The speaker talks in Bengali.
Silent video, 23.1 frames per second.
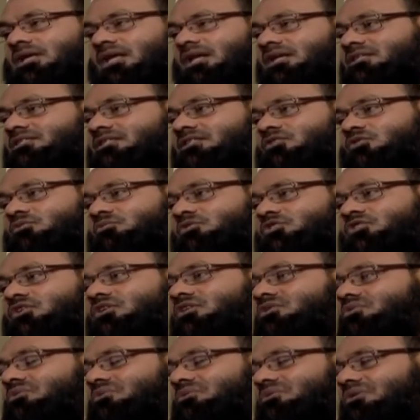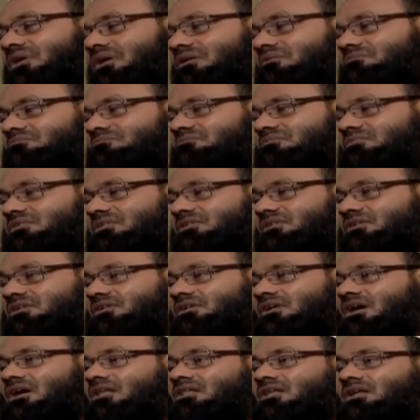তালার সাথে তুমি শরিক করো না
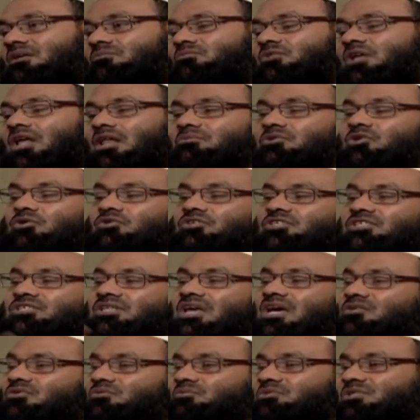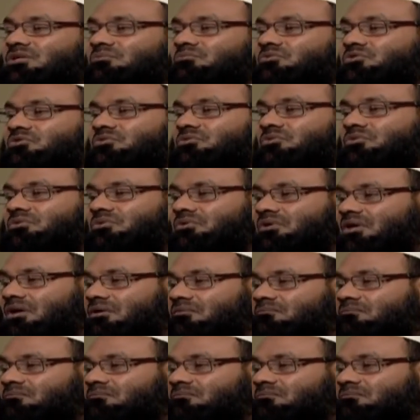আল্লাহ রাবুল আলমিন অংশীদার তুমি সাব্যস্ত করো না